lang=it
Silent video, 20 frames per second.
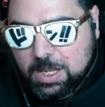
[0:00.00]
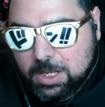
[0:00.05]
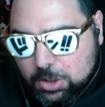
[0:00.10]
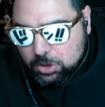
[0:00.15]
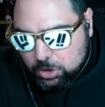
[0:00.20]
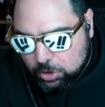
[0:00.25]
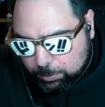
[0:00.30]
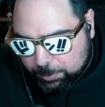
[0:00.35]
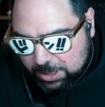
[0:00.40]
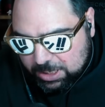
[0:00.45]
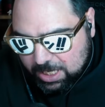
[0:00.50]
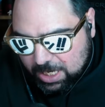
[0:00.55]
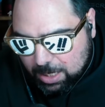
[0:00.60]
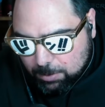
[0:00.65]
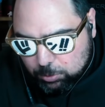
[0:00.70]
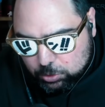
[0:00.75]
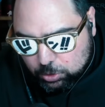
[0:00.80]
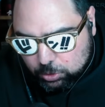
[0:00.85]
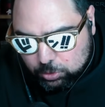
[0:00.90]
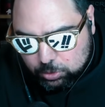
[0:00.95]
Io mi chiamo
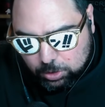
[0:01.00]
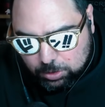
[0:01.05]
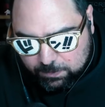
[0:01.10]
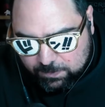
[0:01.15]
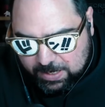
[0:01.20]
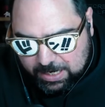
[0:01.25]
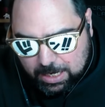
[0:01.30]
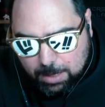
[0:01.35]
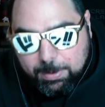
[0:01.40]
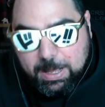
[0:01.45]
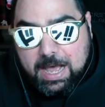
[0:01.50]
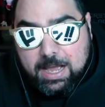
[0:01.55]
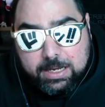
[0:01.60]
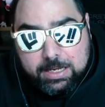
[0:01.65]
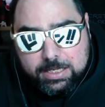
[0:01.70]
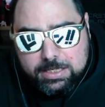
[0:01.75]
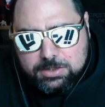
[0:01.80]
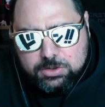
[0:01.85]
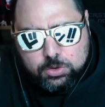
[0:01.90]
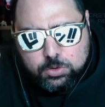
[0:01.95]
Dottor Vegapunk
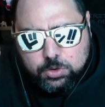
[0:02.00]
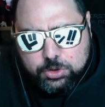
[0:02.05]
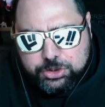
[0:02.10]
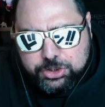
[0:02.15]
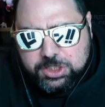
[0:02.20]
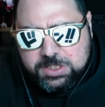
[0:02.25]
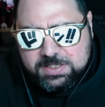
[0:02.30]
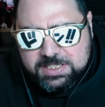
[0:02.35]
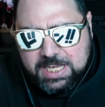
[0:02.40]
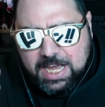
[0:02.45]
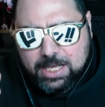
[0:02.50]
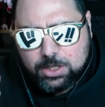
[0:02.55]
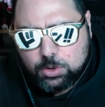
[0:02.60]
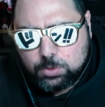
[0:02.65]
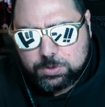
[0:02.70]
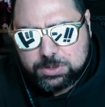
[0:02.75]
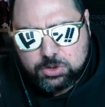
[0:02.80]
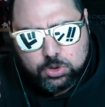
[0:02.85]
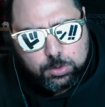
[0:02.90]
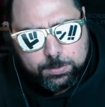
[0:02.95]
e sono scienziato qui
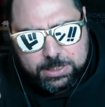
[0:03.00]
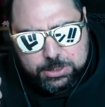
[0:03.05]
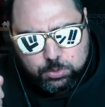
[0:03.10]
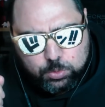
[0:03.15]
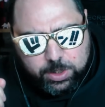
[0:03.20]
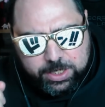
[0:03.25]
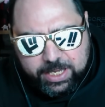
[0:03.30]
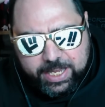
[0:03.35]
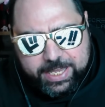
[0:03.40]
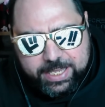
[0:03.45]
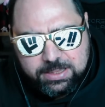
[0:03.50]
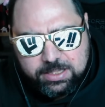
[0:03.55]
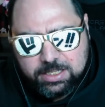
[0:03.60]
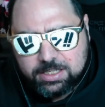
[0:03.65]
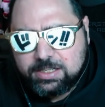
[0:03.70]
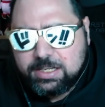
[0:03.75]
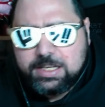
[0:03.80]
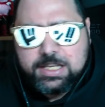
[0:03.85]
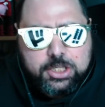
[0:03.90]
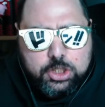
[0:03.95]
sopra su Eged.
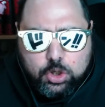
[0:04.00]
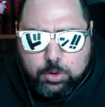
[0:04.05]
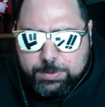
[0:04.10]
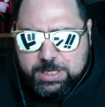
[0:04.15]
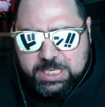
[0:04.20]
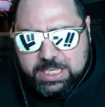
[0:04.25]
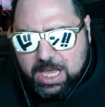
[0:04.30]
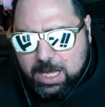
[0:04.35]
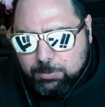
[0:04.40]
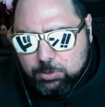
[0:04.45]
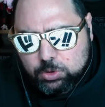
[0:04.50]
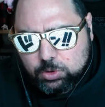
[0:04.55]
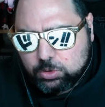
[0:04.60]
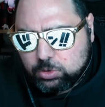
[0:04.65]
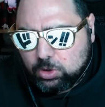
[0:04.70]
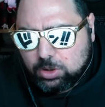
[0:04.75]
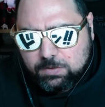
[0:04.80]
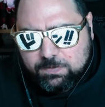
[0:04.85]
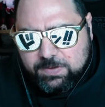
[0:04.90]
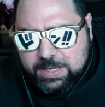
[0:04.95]
Io mi chiamo
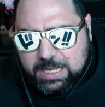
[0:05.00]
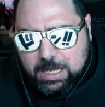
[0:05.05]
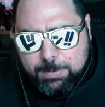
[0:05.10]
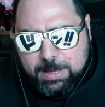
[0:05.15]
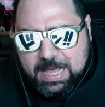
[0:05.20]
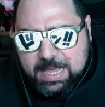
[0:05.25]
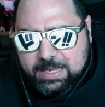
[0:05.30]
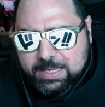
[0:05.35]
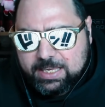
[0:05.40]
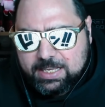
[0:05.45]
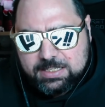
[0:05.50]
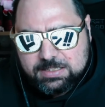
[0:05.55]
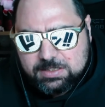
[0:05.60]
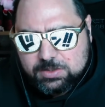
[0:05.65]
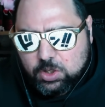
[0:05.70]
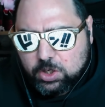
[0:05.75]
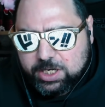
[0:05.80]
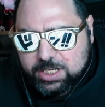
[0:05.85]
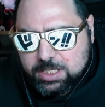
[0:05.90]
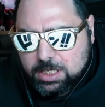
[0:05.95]
Dottor Vegapunk e la
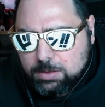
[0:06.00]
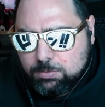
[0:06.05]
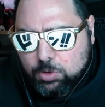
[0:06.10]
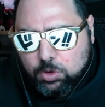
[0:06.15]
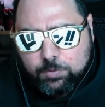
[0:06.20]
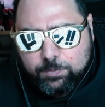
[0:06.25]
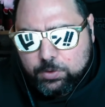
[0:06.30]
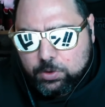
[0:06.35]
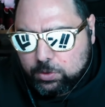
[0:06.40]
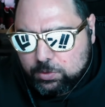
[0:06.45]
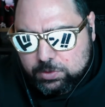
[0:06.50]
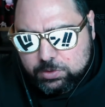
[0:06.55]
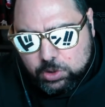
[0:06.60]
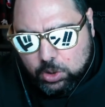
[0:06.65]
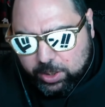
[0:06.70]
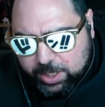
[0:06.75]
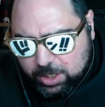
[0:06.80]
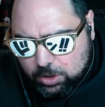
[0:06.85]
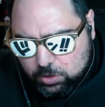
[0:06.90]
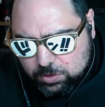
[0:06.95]
storia del mondo non so
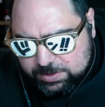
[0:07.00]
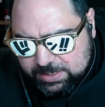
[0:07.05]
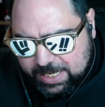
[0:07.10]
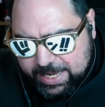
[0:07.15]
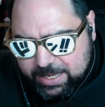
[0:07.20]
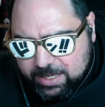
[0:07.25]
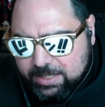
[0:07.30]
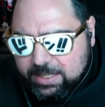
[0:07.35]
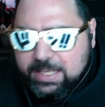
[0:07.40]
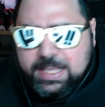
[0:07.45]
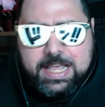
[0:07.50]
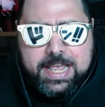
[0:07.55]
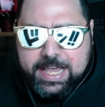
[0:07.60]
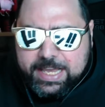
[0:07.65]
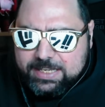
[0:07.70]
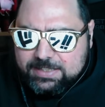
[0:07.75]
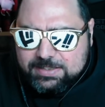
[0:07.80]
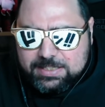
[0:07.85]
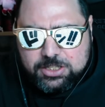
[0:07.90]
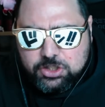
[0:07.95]
che cos'è. E
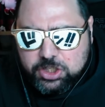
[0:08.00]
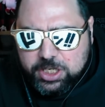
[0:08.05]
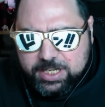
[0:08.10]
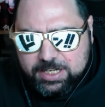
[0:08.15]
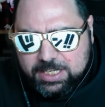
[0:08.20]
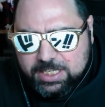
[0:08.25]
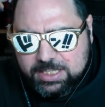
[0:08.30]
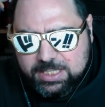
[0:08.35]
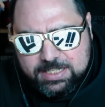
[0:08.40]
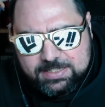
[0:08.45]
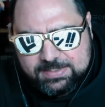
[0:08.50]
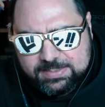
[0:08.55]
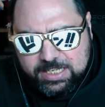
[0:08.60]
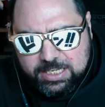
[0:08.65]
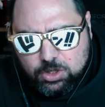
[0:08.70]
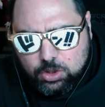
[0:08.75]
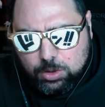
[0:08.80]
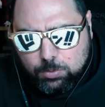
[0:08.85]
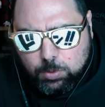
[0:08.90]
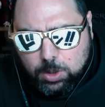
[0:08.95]
se cerchi del
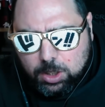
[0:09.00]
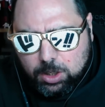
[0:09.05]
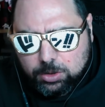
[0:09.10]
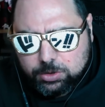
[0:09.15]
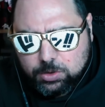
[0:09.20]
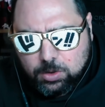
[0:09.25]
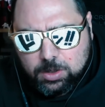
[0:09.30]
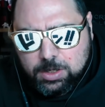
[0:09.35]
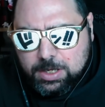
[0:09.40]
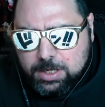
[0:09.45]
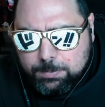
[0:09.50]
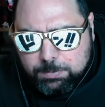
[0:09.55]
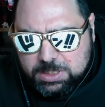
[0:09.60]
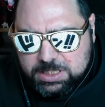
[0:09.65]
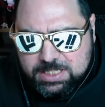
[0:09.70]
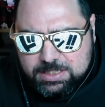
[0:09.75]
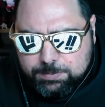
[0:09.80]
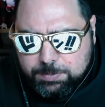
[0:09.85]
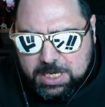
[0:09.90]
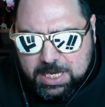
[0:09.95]
secolo vuoto, mi
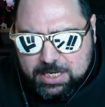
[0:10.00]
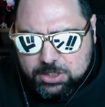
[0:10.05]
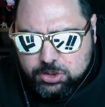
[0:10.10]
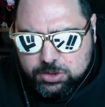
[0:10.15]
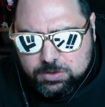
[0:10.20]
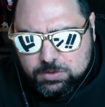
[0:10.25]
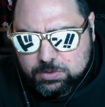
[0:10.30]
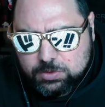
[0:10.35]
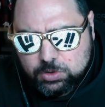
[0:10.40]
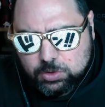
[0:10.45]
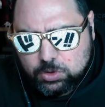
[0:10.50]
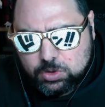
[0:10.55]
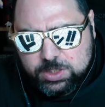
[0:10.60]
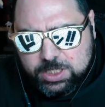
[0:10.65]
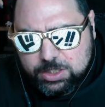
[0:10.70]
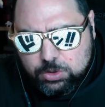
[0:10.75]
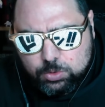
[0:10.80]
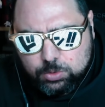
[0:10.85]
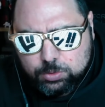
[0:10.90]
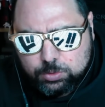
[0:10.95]
dispiace non sono
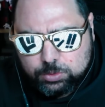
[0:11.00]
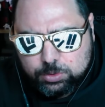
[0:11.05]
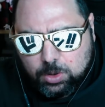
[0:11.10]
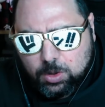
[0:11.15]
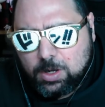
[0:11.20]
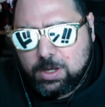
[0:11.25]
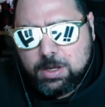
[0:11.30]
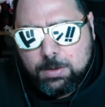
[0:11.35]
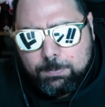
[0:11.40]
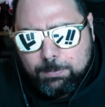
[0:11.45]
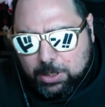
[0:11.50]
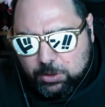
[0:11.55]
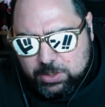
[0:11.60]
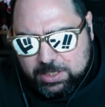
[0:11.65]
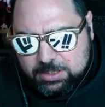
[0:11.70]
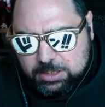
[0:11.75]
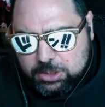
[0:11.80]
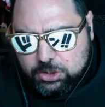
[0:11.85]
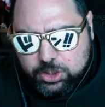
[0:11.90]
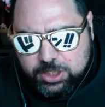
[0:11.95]
d'aiuto, ma ho da
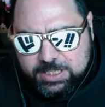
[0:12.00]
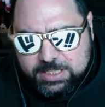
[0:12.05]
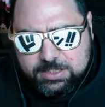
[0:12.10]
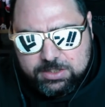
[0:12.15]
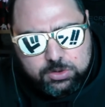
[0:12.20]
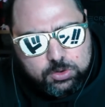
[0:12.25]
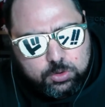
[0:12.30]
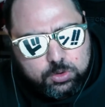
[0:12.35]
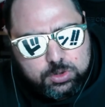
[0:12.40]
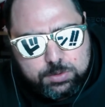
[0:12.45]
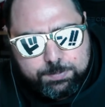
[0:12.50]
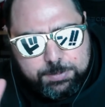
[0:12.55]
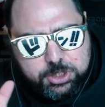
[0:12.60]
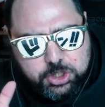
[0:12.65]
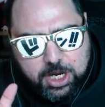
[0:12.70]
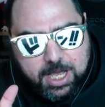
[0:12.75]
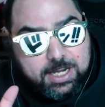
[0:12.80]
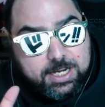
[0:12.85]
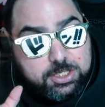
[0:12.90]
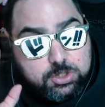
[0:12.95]
dire che sono
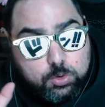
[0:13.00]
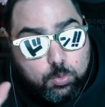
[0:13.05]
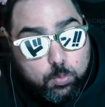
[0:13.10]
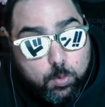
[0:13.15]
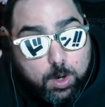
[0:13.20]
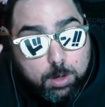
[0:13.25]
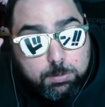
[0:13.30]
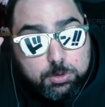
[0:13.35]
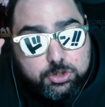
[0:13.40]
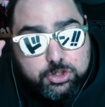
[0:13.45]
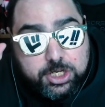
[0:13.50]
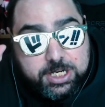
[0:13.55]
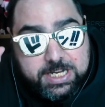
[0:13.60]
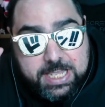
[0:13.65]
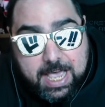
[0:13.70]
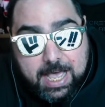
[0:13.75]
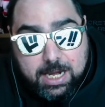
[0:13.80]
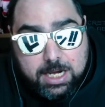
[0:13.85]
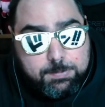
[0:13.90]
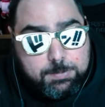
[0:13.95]
speciale, sono un uomo
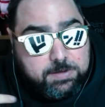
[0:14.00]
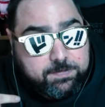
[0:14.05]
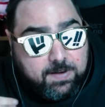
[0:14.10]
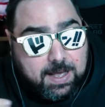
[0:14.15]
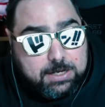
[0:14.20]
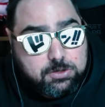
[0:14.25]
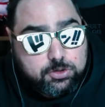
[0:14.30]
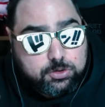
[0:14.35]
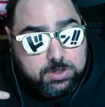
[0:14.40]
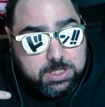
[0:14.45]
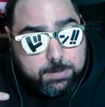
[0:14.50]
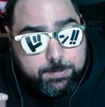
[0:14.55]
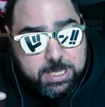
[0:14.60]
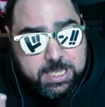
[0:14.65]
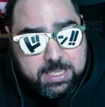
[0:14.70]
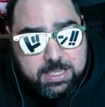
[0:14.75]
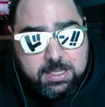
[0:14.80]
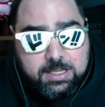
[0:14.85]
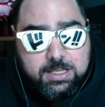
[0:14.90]
geniale, mi faccio da me.